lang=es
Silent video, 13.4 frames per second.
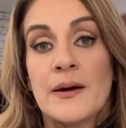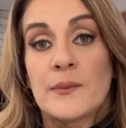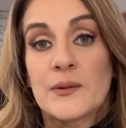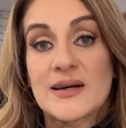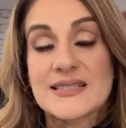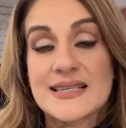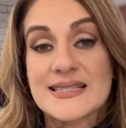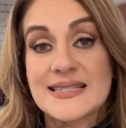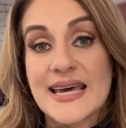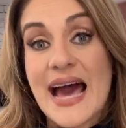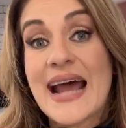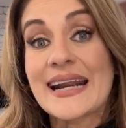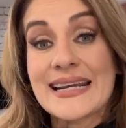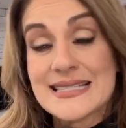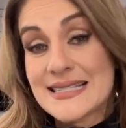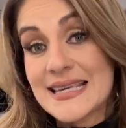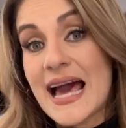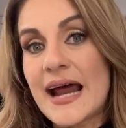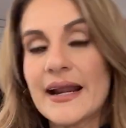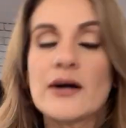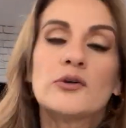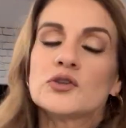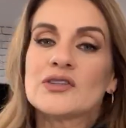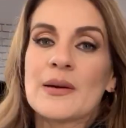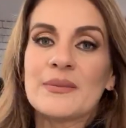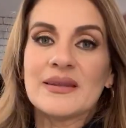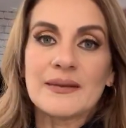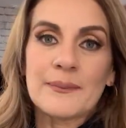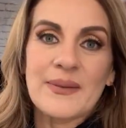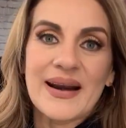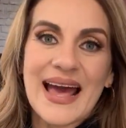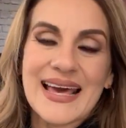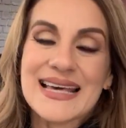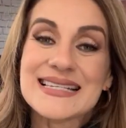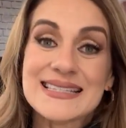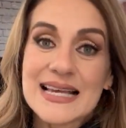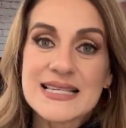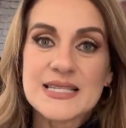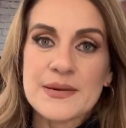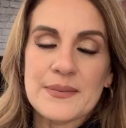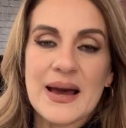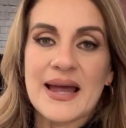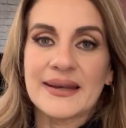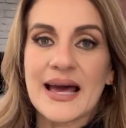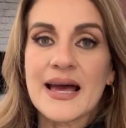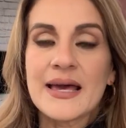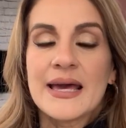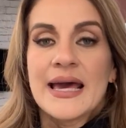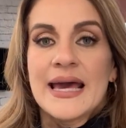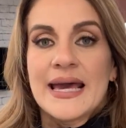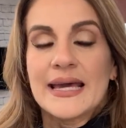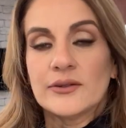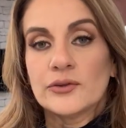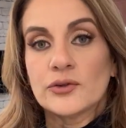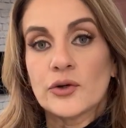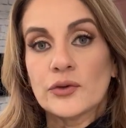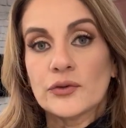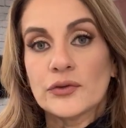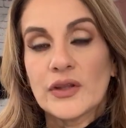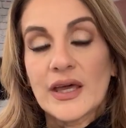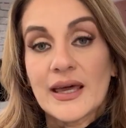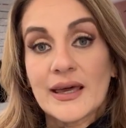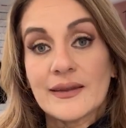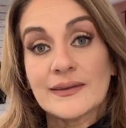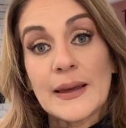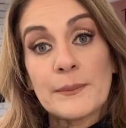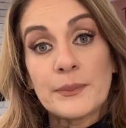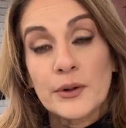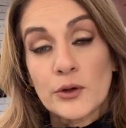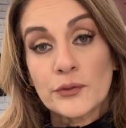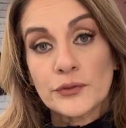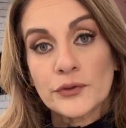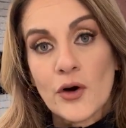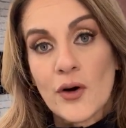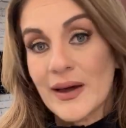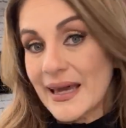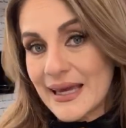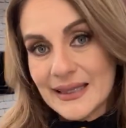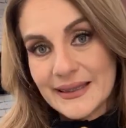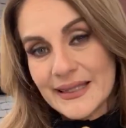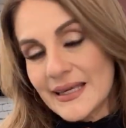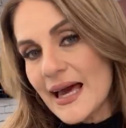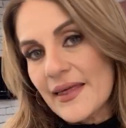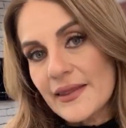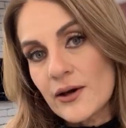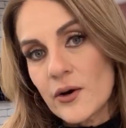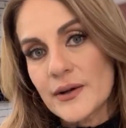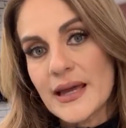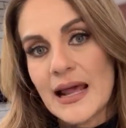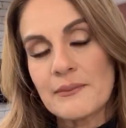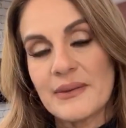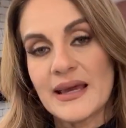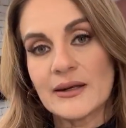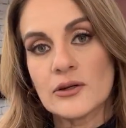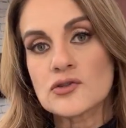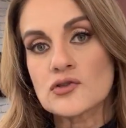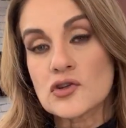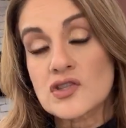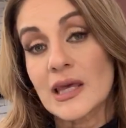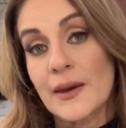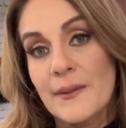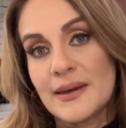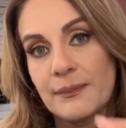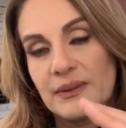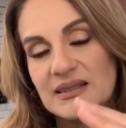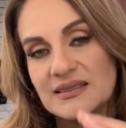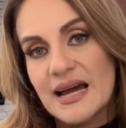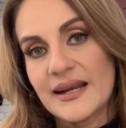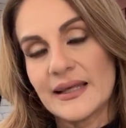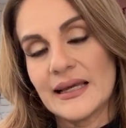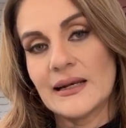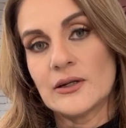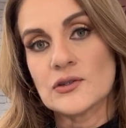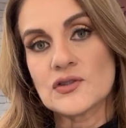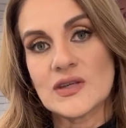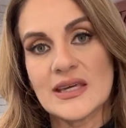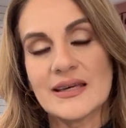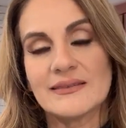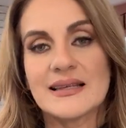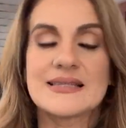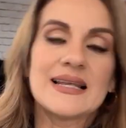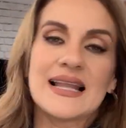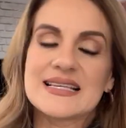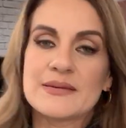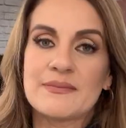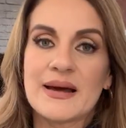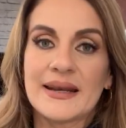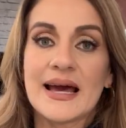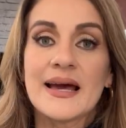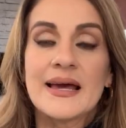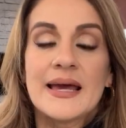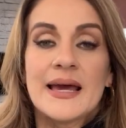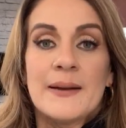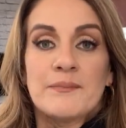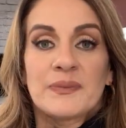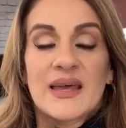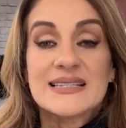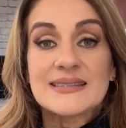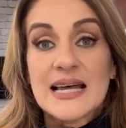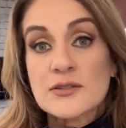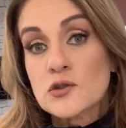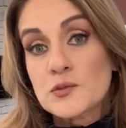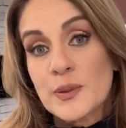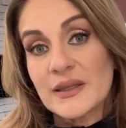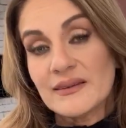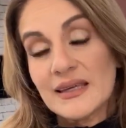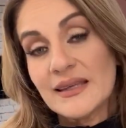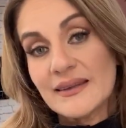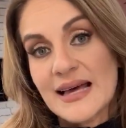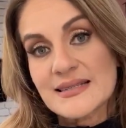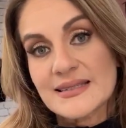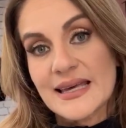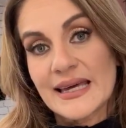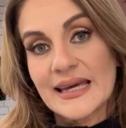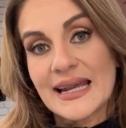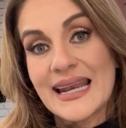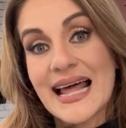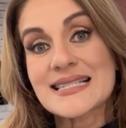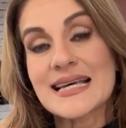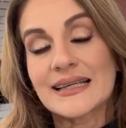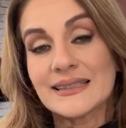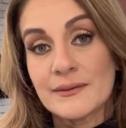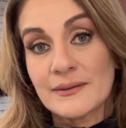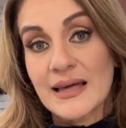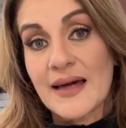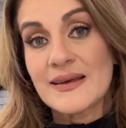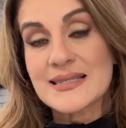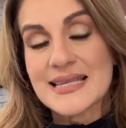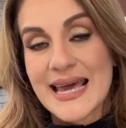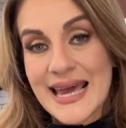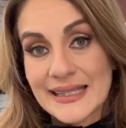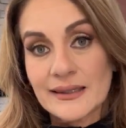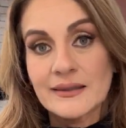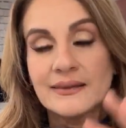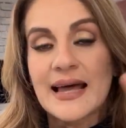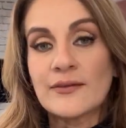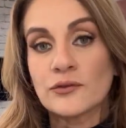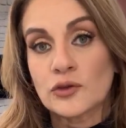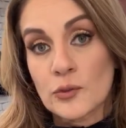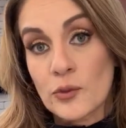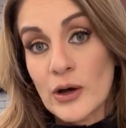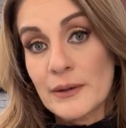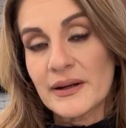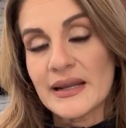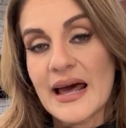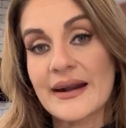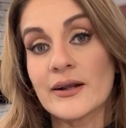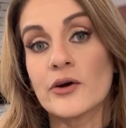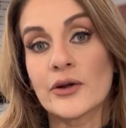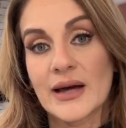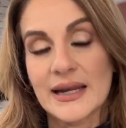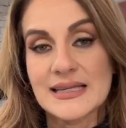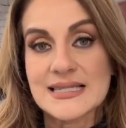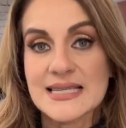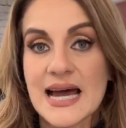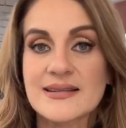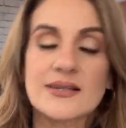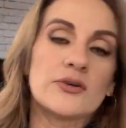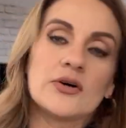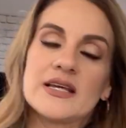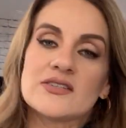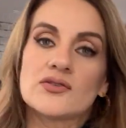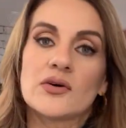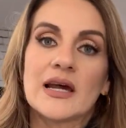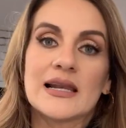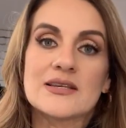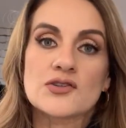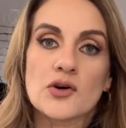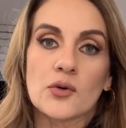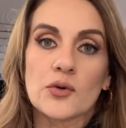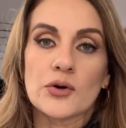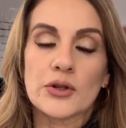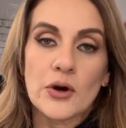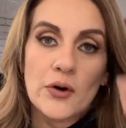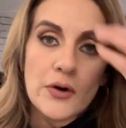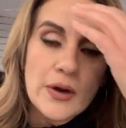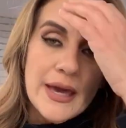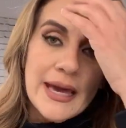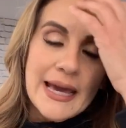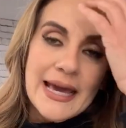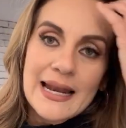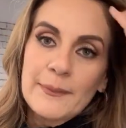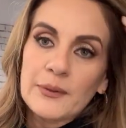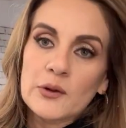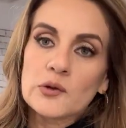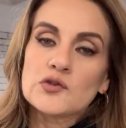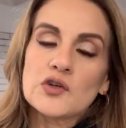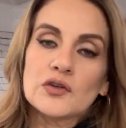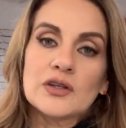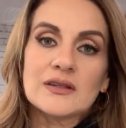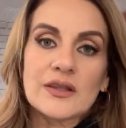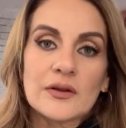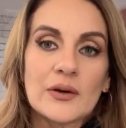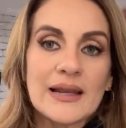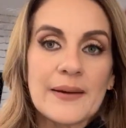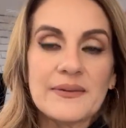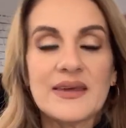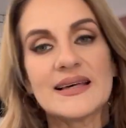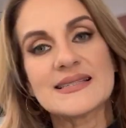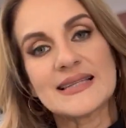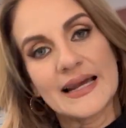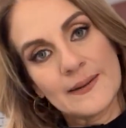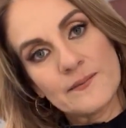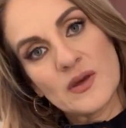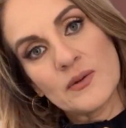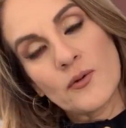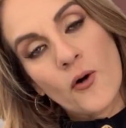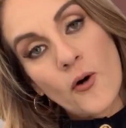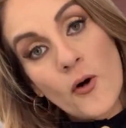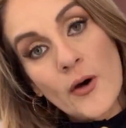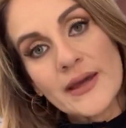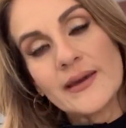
pues se arreciara justamente para esta semana en donde de pronto el día de hoy al menos, no sé qué vaya a pasar en los siguientes de la semana, están suspendidas eh, las actividades en tanto vuelven a reorganizarse con esto que les ocurrió en la producción de Te Doy la Vida. Están en vivo hoy,